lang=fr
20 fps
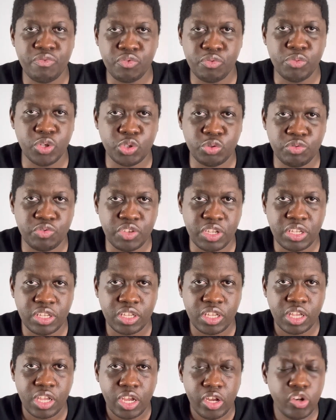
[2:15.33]
Vous me suivez
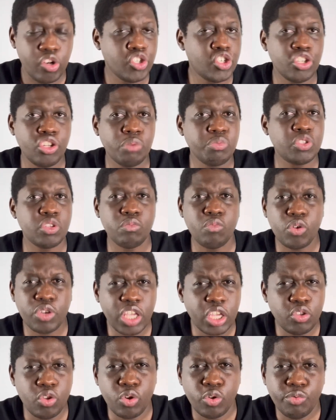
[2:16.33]
Le jeune homme se
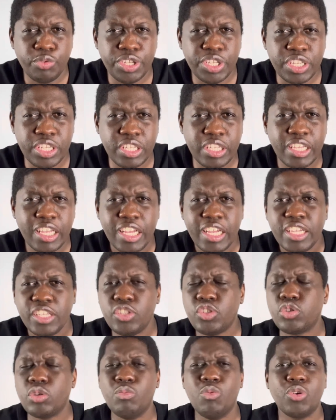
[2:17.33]
moquait de lui. Il
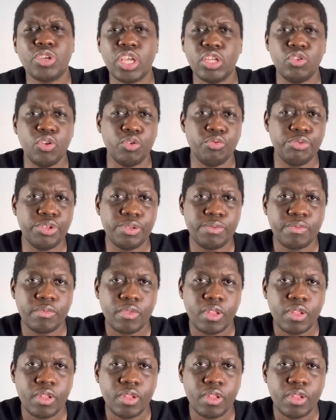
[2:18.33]
se moquait de lui.